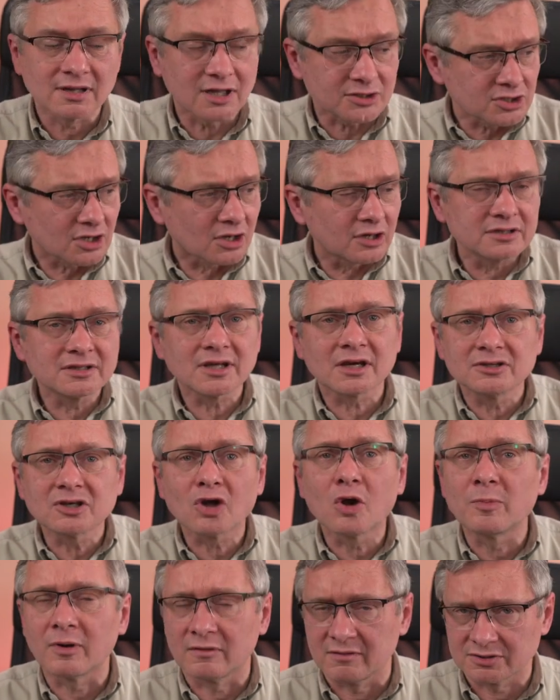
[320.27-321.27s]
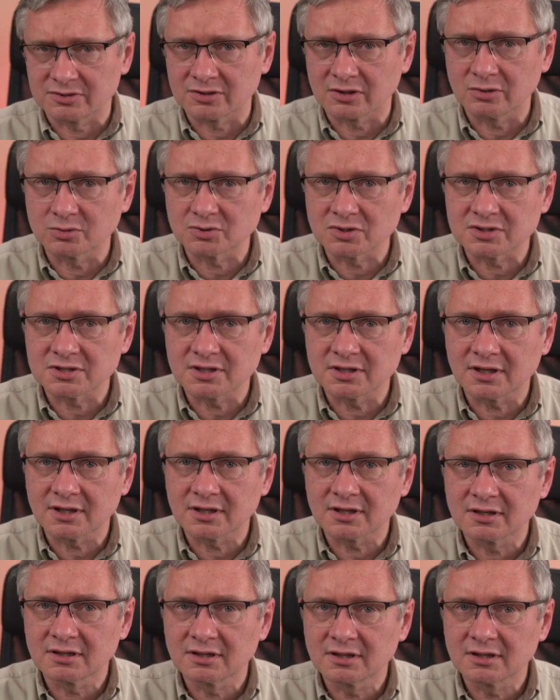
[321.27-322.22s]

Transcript: Dlaczego jednak nie kupować tego urządzenia?